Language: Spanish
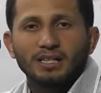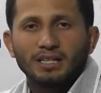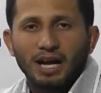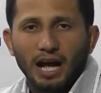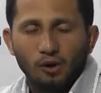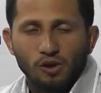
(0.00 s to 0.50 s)

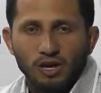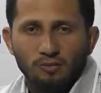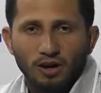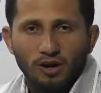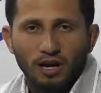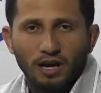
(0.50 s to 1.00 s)
hago el
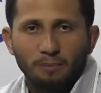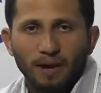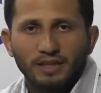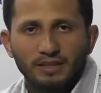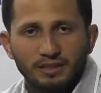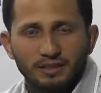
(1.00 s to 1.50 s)
llamado a la
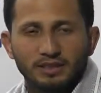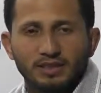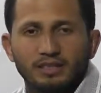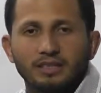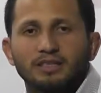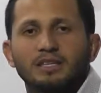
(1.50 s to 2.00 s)
paz
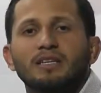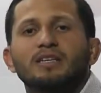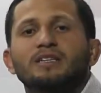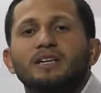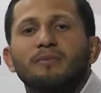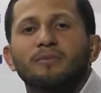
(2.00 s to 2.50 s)
este 6 de
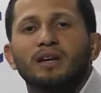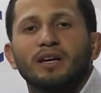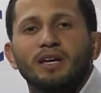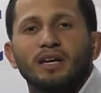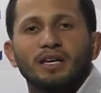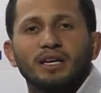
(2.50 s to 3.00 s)
diciembre,
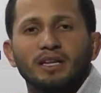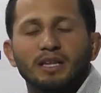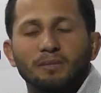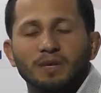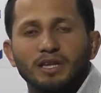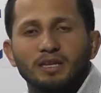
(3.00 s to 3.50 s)

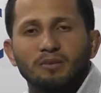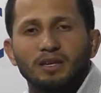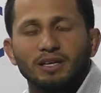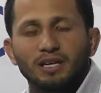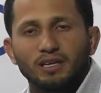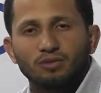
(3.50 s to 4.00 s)
independientemente
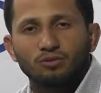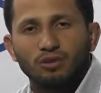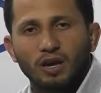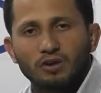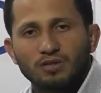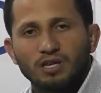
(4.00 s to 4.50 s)
el
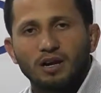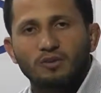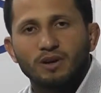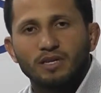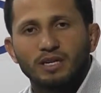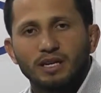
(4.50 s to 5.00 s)
resultado sea
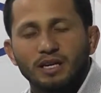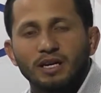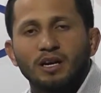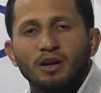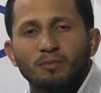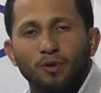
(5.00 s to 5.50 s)
cual sea,
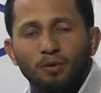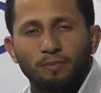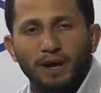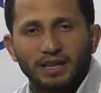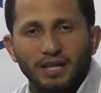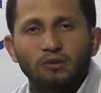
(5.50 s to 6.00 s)
por
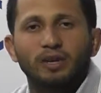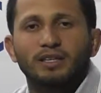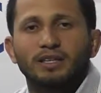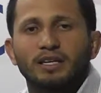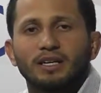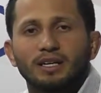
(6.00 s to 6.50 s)
parte
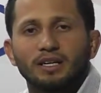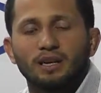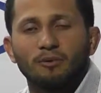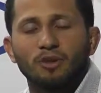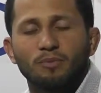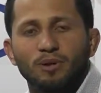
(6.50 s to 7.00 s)
nuestra
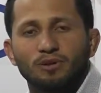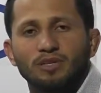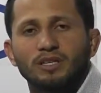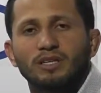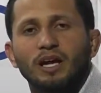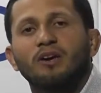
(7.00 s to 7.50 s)
estamos dispuestos a
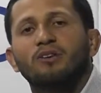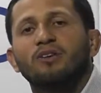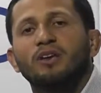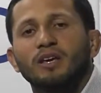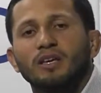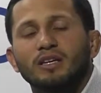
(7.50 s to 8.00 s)
aceptarlo
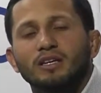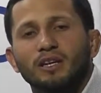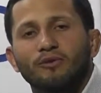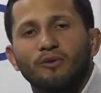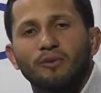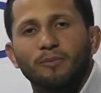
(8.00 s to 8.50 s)
y de esta
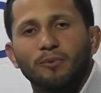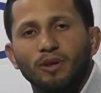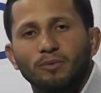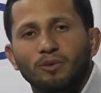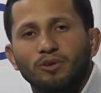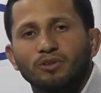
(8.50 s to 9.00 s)
forma
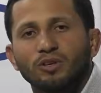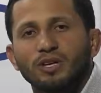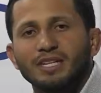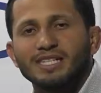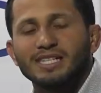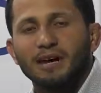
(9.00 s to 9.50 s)
podemos
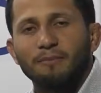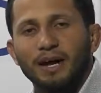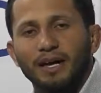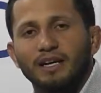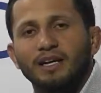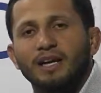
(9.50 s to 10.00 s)

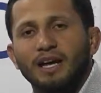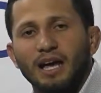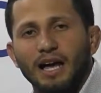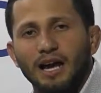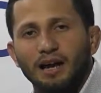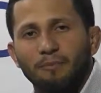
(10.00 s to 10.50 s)
llamar
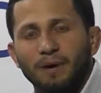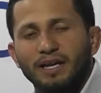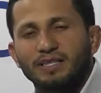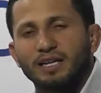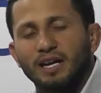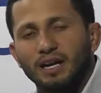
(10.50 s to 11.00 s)
a la
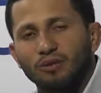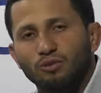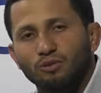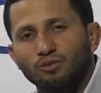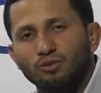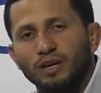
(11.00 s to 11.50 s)
paz, a la
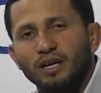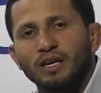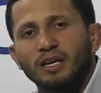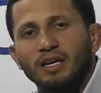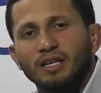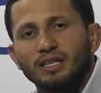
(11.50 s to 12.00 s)
cordura
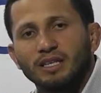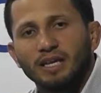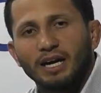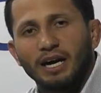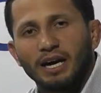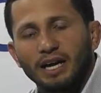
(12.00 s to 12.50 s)
y
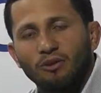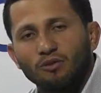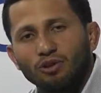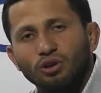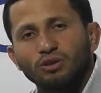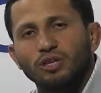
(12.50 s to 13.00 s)
a la
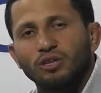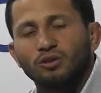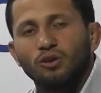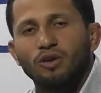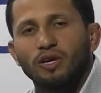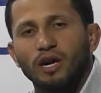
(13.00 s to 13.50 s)
unión de
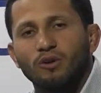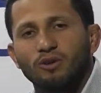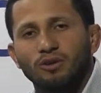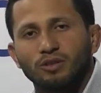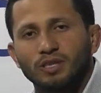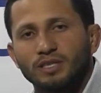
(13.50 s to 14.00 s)
todos y cada uno de
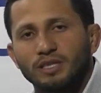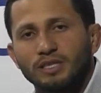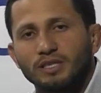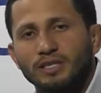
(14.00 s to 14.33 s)
nuestros chilenos.